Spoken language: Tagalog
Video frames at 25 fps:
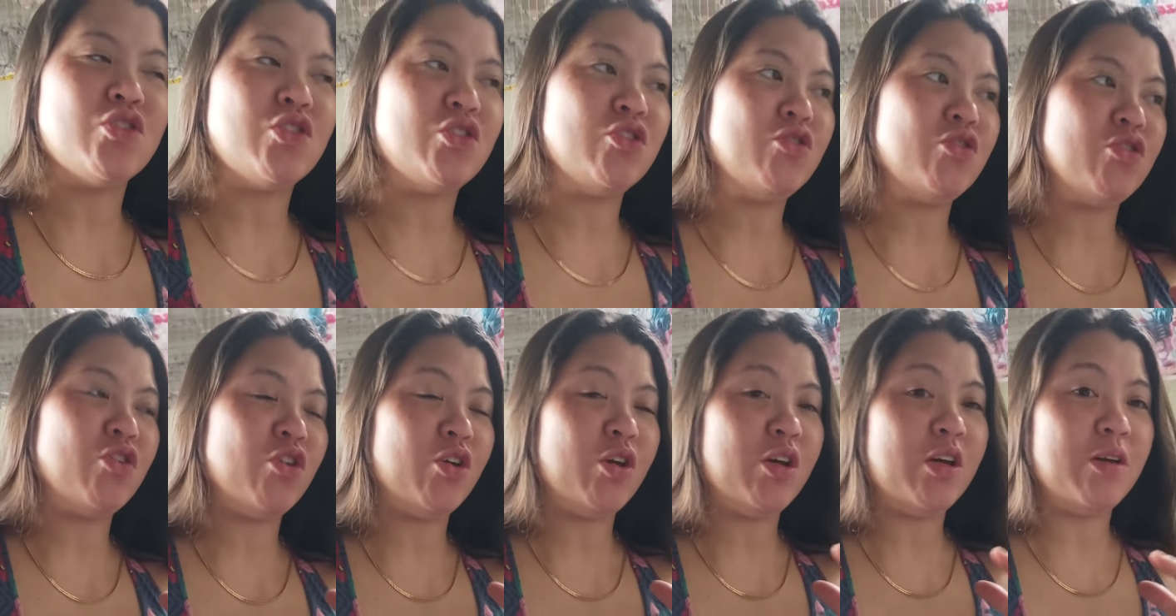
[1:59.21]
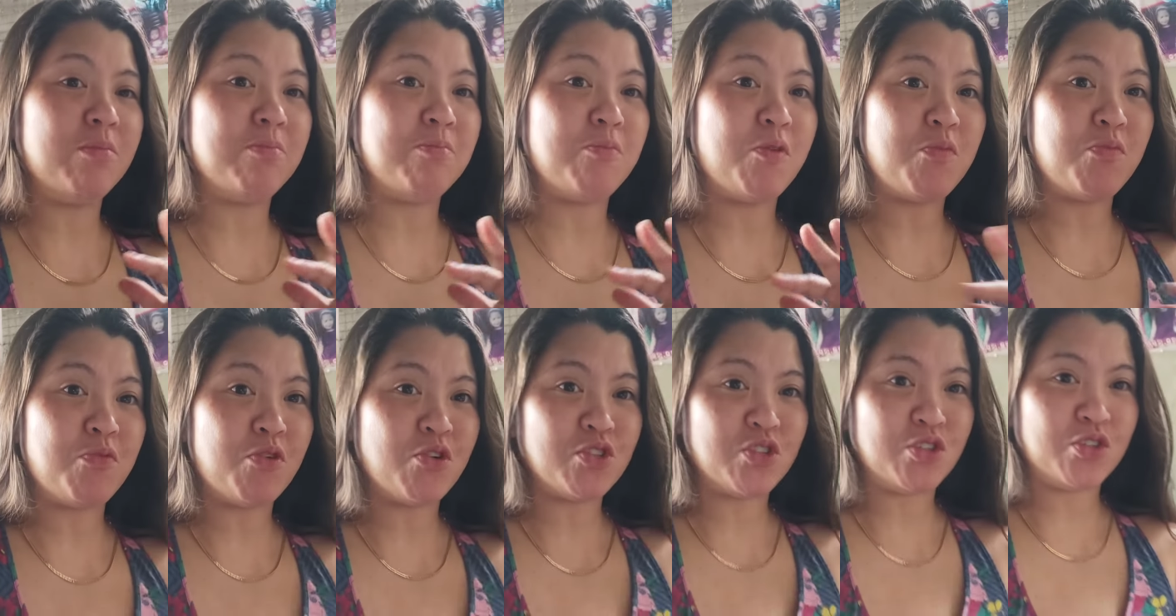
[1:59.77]
Siguro
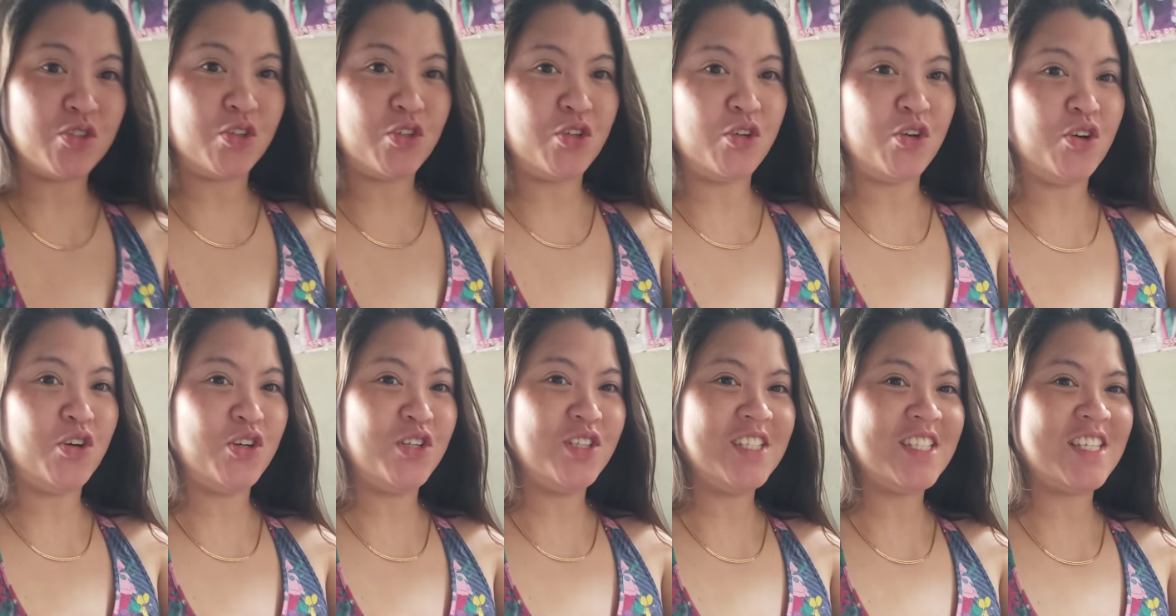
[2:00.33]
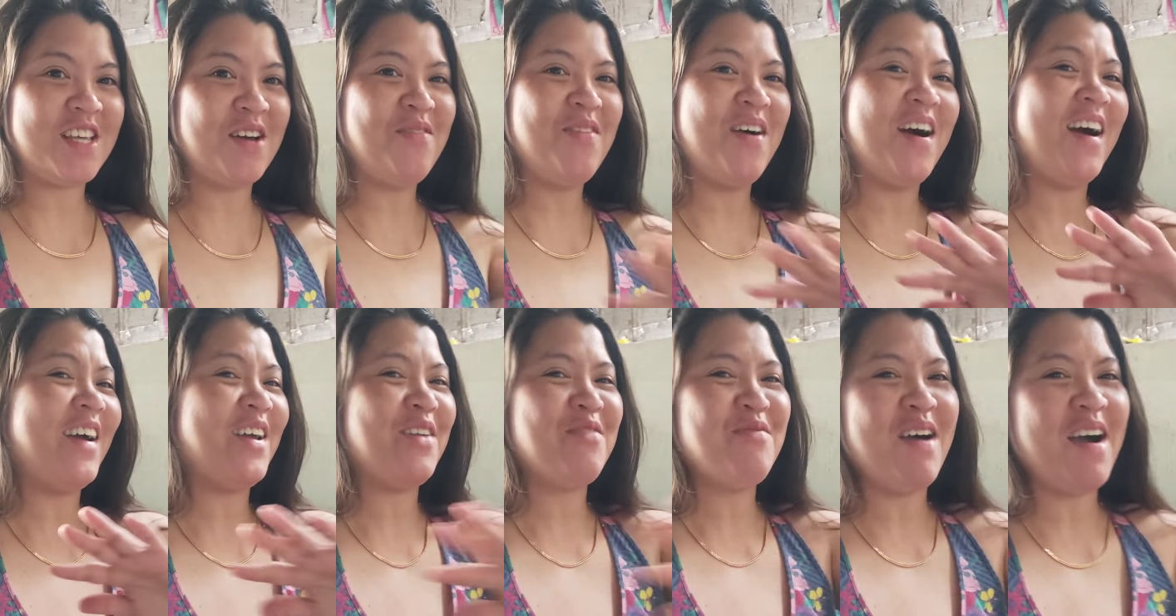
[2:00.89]
ipopost ko yon sa
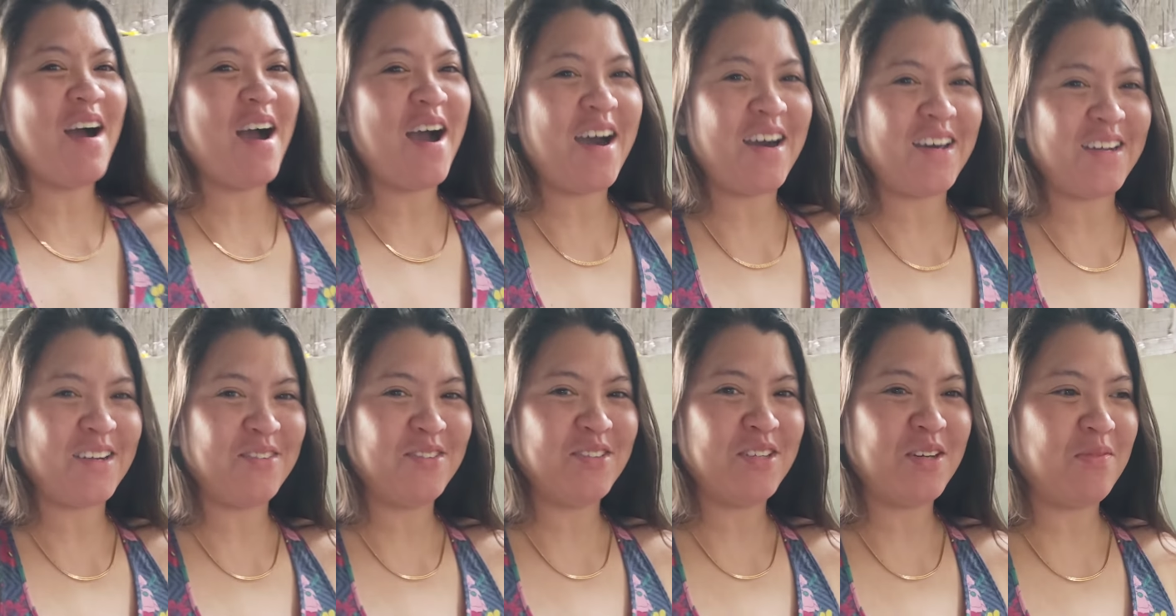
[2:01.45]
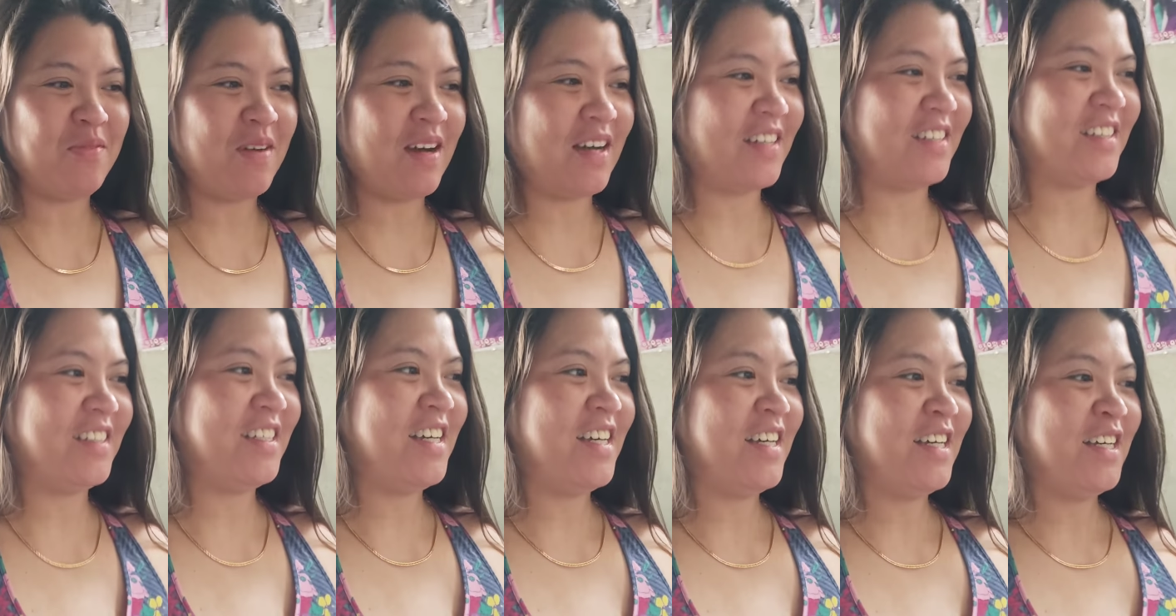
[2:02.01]
mga ibang araw
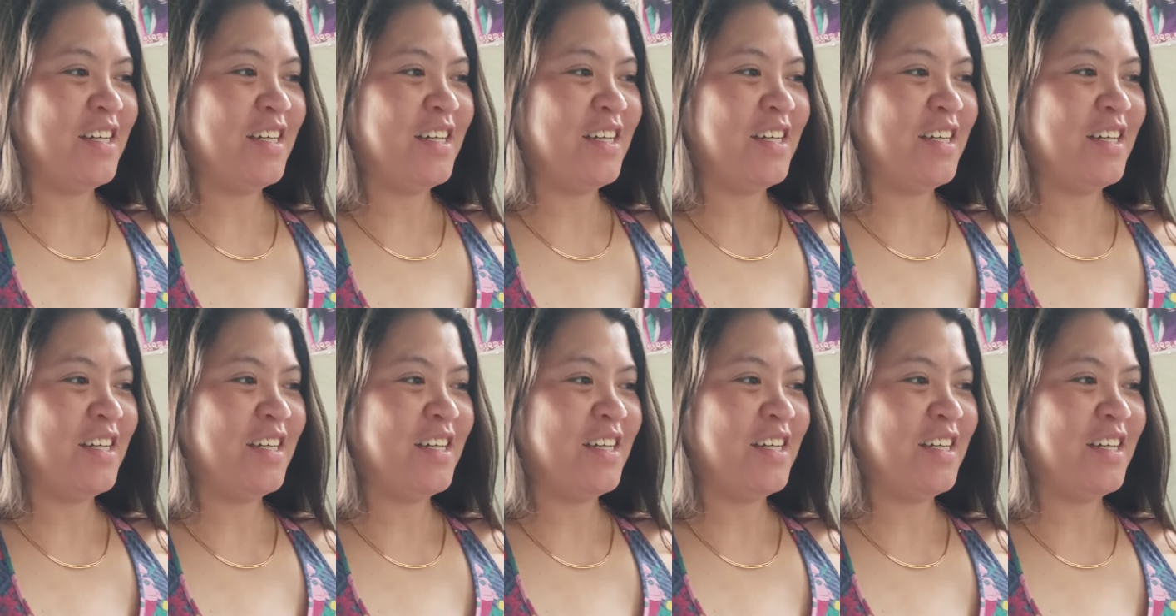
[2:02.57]
naman.